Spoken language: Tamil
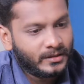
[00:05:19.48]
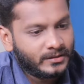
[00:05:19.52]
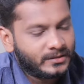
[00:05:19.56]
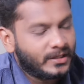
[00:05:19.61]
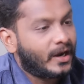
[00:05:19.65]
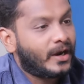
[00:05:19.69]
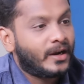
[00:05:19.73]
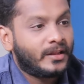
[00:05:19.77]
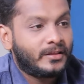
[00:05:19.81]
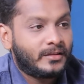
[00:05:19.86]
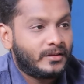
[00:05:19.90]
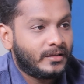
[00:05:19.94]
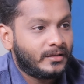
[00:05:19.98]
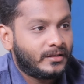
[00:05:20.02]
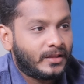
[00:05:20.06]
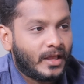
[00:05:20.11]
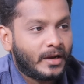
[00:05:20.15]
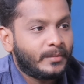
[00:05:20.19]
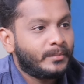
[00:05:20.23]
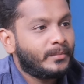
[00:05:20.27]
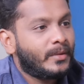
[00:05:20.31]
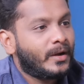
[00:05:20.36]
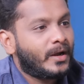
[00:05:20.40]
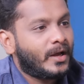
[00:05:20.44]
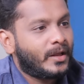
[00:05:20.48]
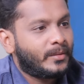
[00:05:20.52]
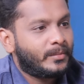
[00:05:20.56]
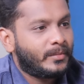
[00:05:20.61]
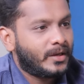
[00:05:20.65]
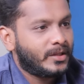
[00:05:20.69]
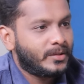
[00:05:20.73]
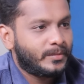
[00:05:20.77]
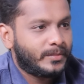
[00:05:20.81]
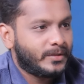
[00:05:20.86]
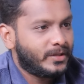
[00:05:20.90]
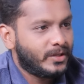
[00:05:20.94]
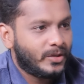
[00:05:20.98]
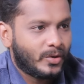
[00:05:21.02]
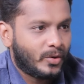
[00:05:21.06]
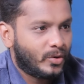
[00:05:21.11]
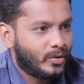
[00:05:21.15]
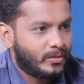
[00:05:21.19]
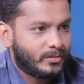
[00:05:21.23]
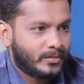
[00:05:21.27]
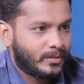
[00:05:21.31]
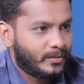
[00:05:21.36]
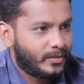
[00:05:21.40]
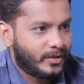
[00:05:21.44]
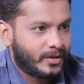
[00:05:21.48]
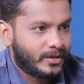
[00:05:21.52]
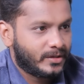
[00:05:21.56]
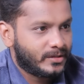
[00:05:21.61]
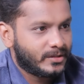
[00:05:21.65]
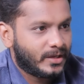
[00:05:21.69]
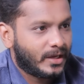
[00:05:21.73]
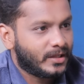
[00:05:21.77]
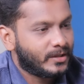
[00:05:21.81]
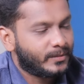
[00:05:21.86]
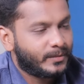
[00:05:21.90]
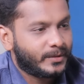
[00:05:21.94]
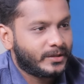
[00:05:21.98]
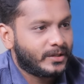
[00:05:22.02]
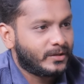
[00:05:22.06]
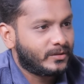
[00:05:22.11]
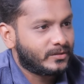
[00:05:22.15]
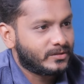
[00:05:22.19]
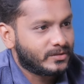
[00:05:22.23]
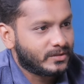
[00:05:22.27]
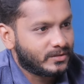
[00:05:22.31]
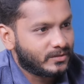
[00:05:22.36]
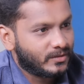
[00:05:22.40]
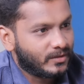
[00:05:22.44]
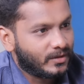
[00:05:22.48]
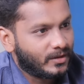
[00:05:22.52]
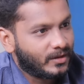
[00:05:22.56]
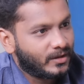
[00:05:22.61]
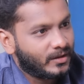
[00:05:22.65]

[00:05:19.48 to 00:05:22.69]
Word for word: சார் அடுத்து தர்ம கர்மாதிபதி யோகம் அப்படின்ட்டு அதை பற்றி கொஞ்சம்